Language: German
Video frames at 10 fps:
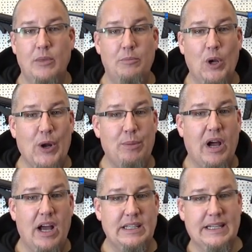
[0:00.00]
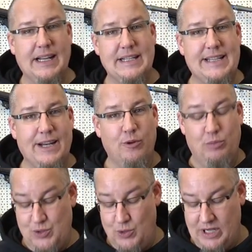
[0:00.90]
im Loader-Bereich eines der
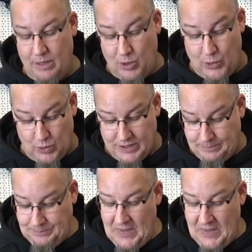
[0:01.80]
Nonplusultra-Produkte.